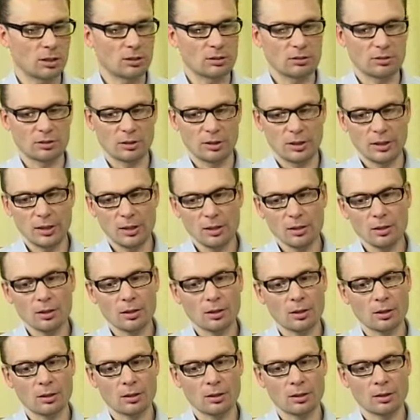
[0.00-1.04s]
Ганс Илье,
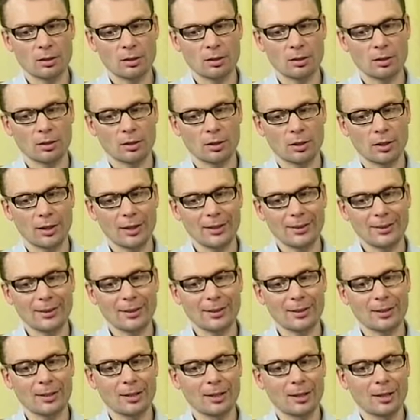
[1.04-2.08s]
а,
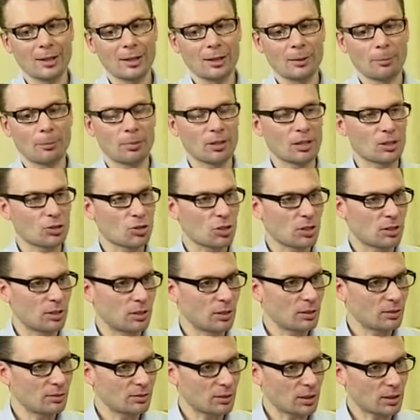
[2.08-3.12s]
это
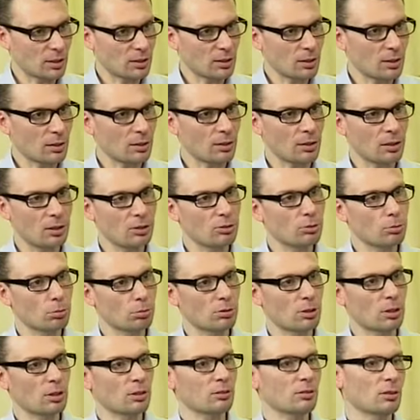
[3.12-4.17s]
положительная сторона есть у
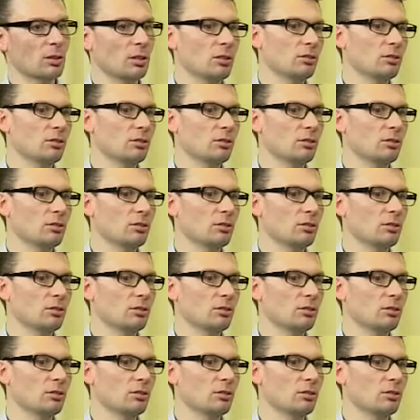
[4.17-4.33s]
стресса, угу.